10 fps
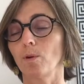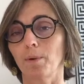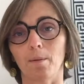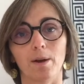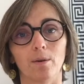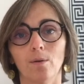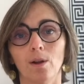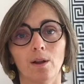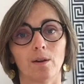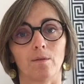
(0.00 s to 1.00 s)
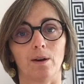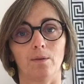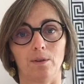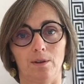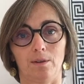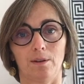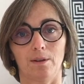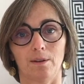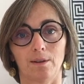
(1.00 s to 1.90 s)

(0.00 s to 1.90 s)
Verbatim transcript: permanents voilà, on est dans un,